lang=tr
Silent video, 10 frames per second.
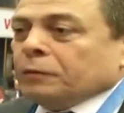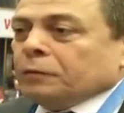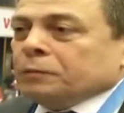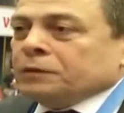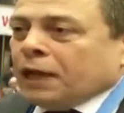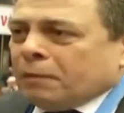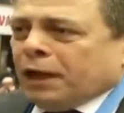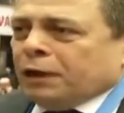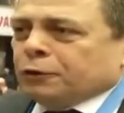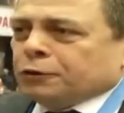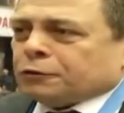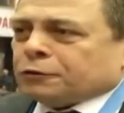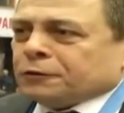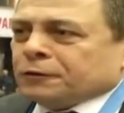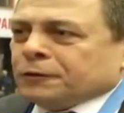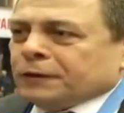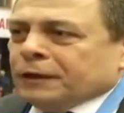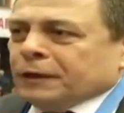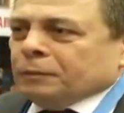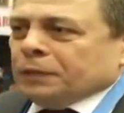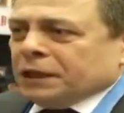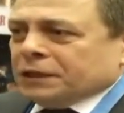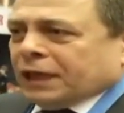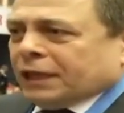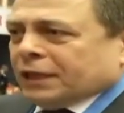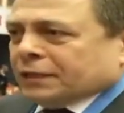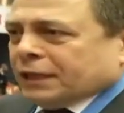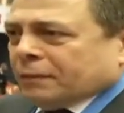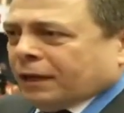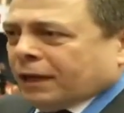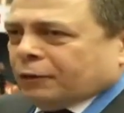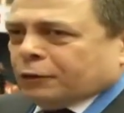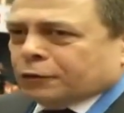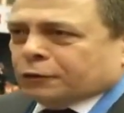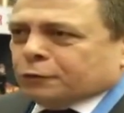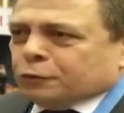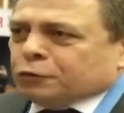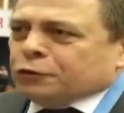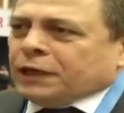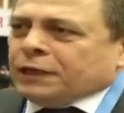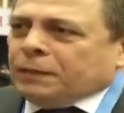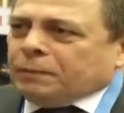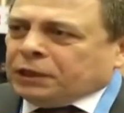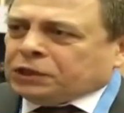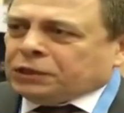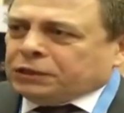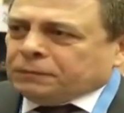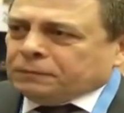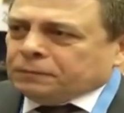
Zam alıyoruz. Birinci ayda zam alıyoruz. Üçüncü ayda beşini.